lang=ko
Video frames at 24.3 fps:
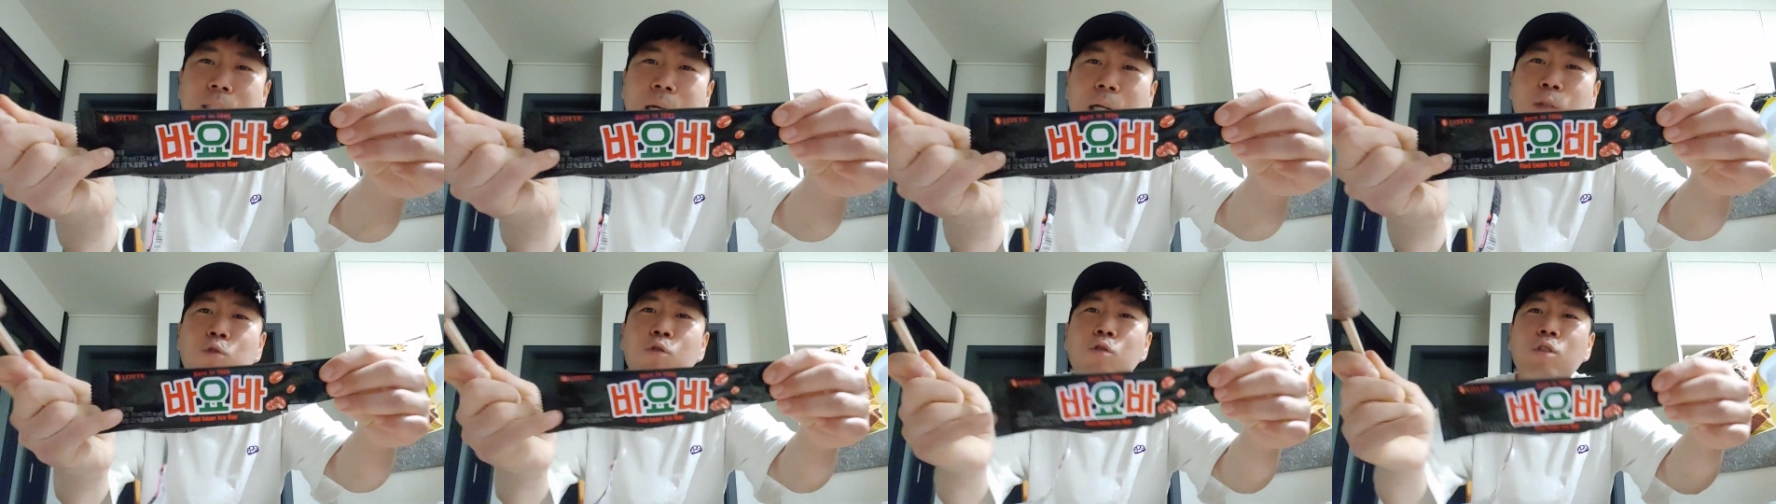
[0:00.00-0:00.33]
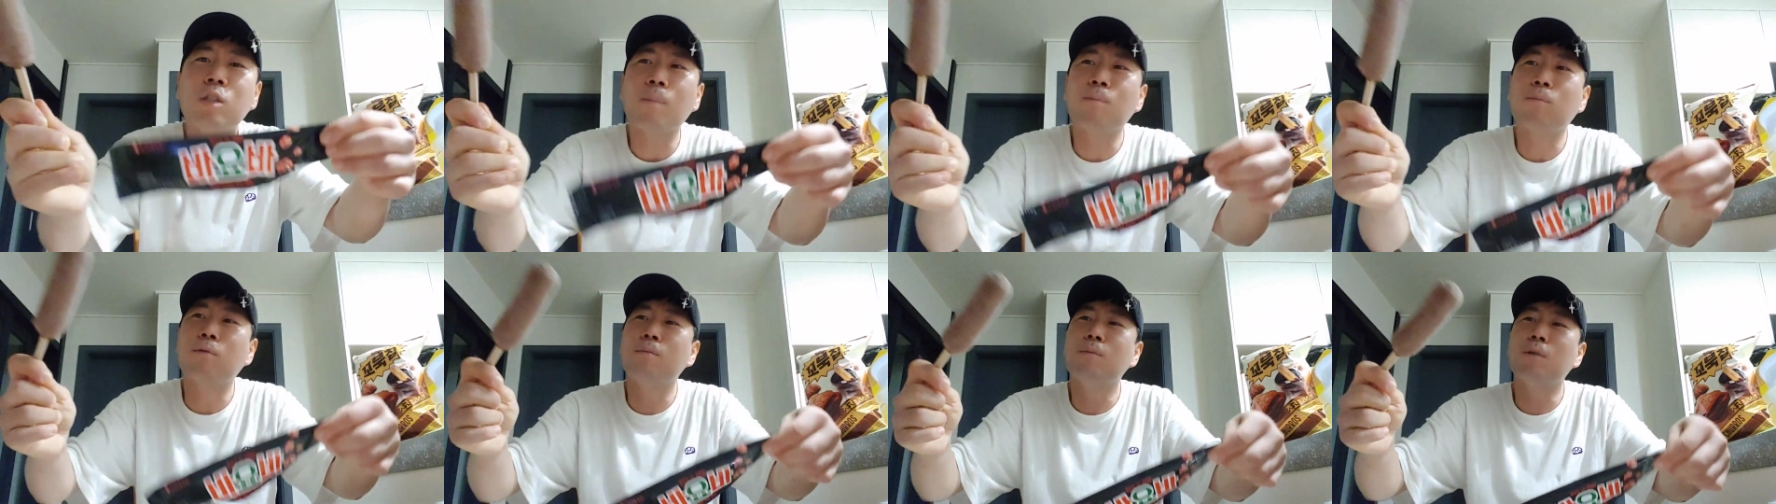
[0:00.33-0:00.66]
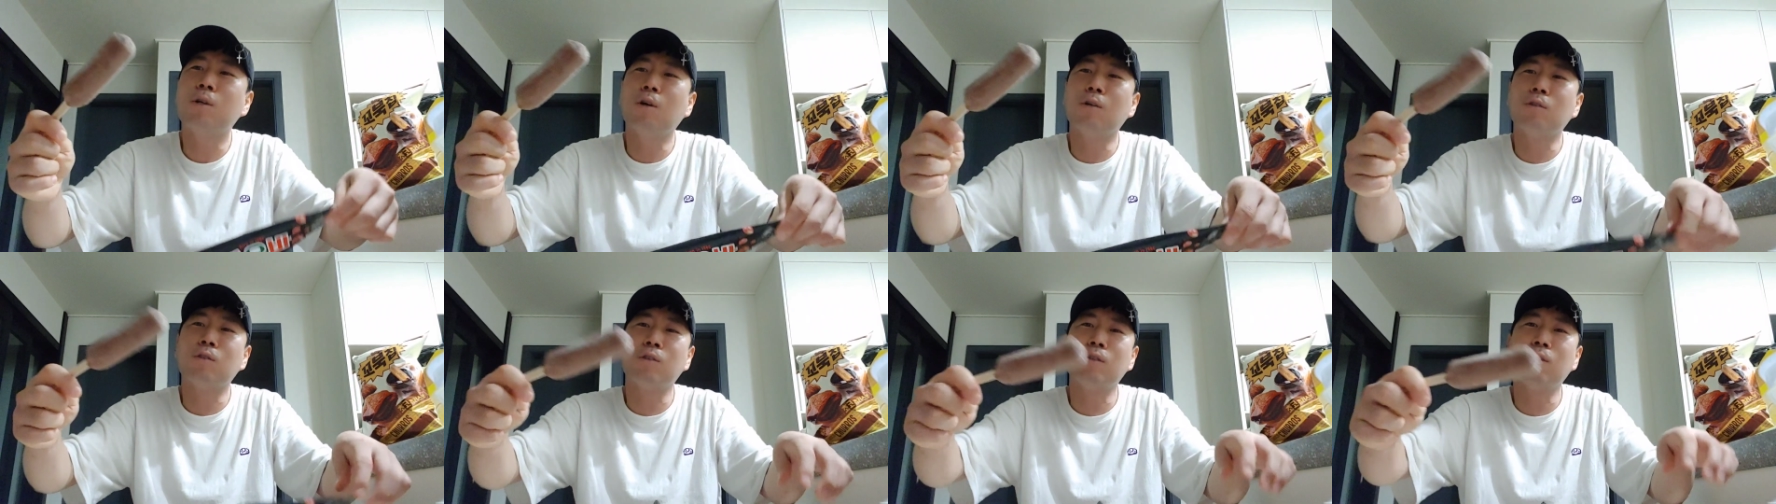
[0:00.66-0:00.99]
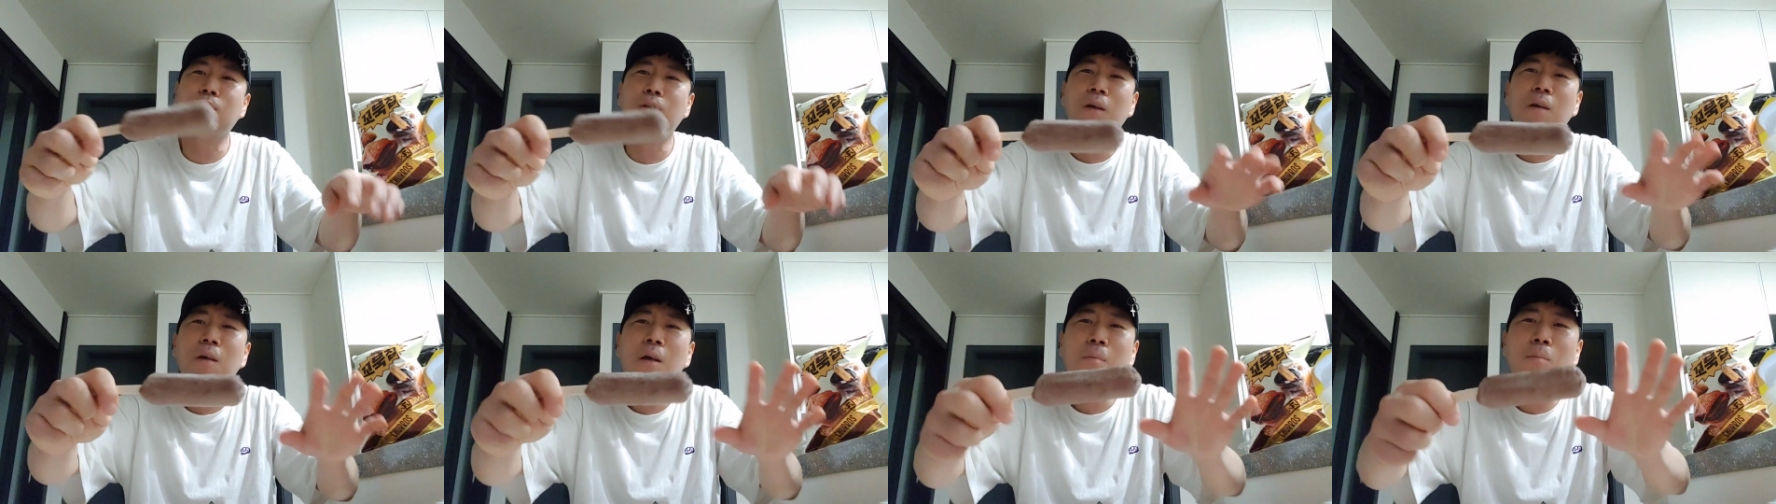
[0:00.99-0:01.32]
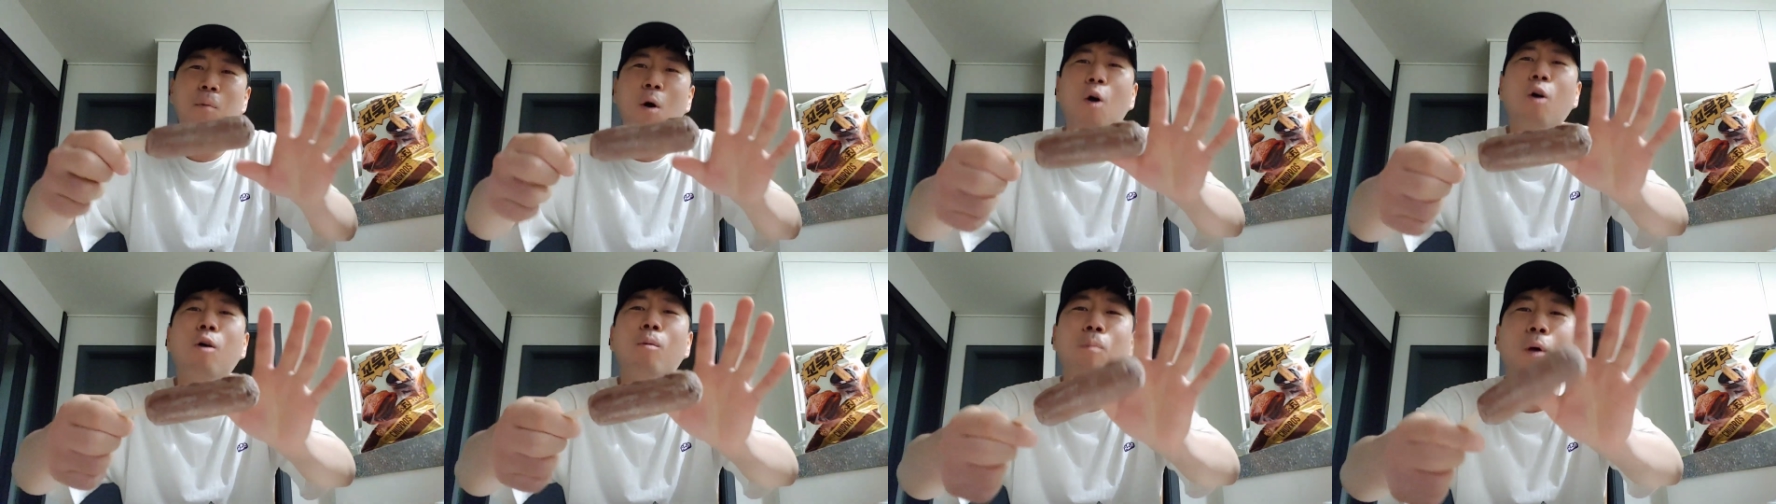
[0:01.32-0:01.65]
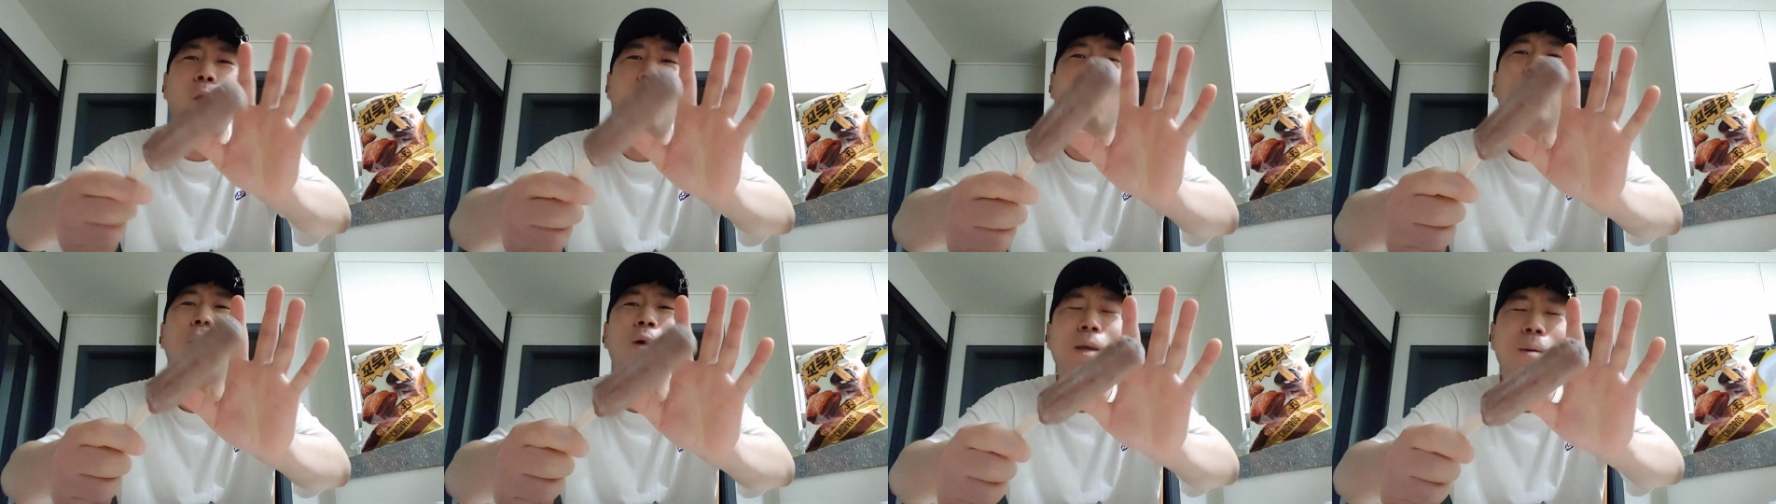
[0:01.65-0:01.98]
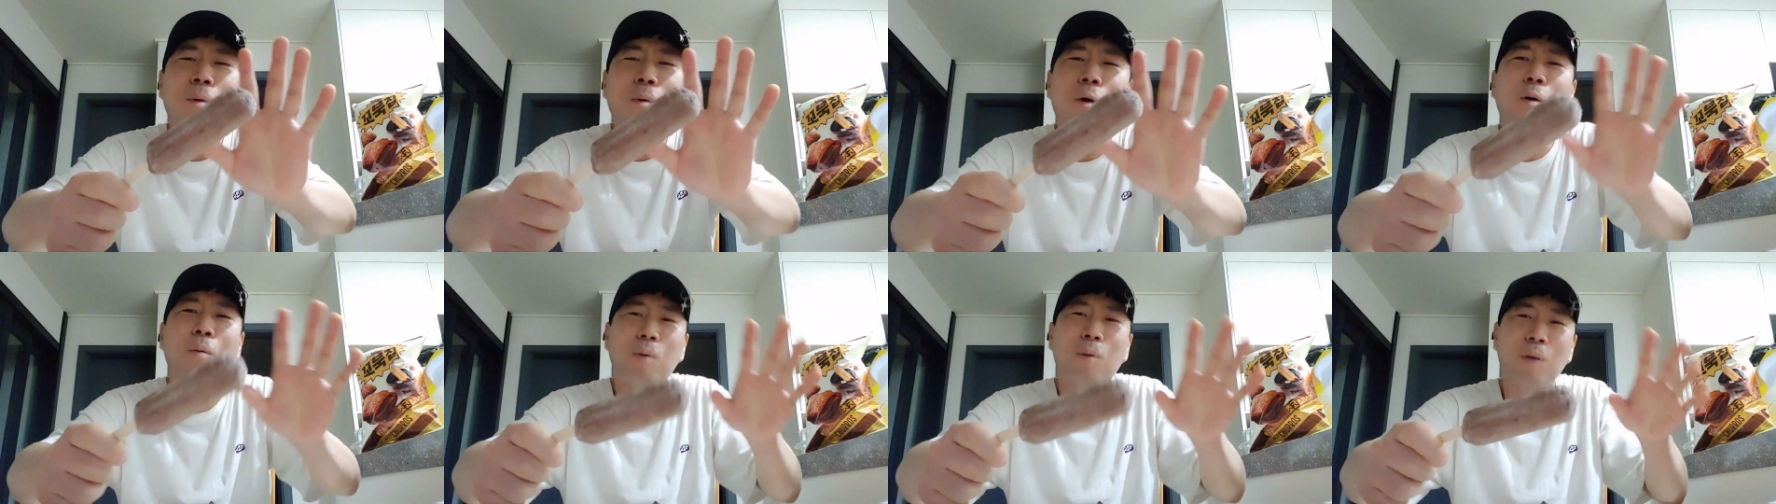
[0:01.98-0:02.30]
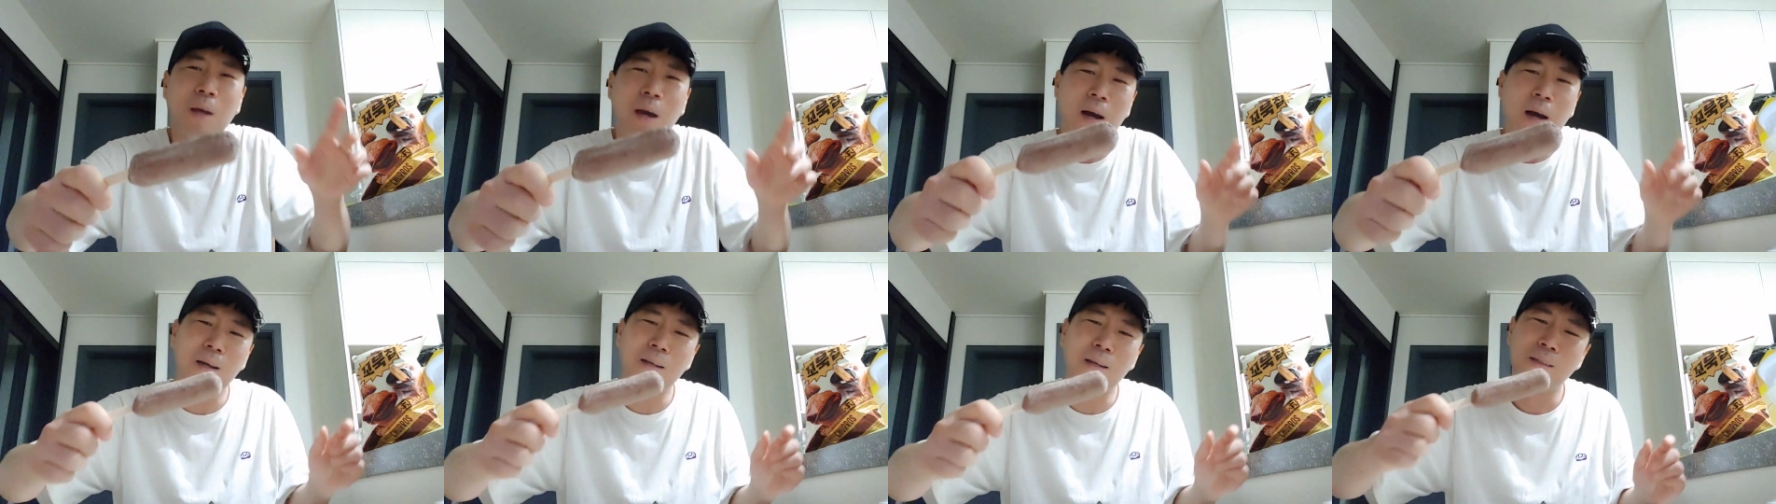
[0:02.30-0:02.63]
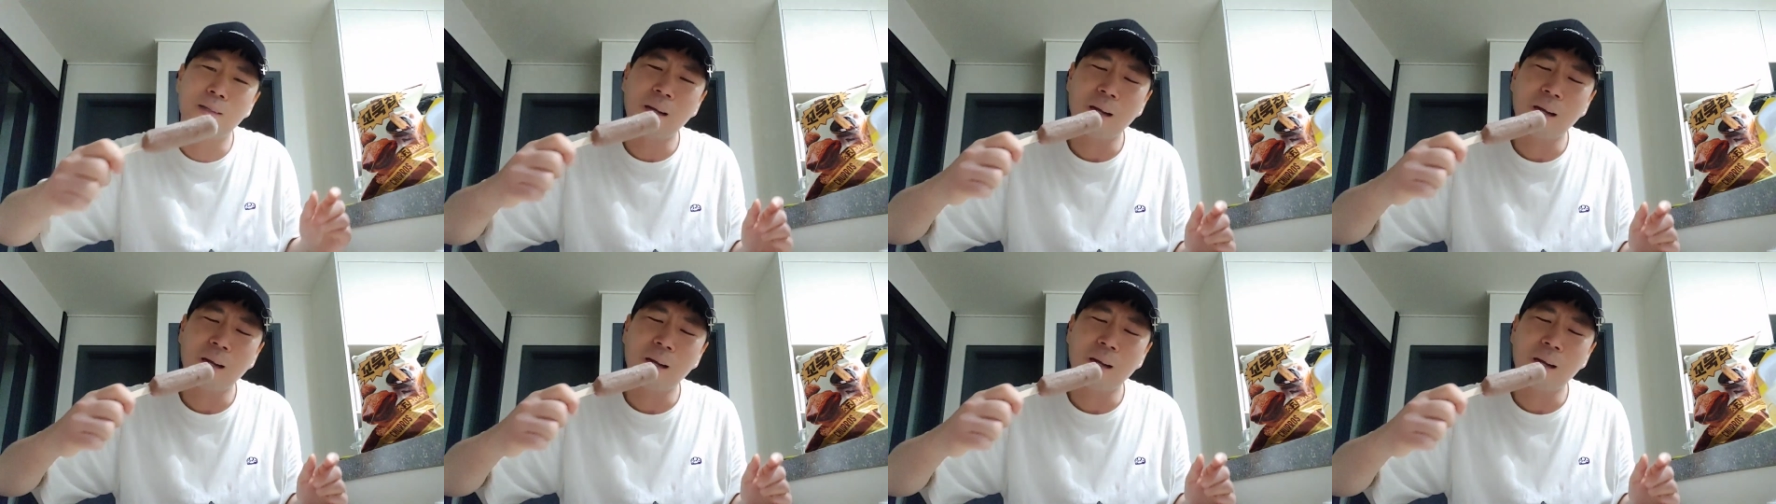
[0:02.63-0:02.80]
짝퉁 제품이거든 먹, 먹을게 먹을게 아,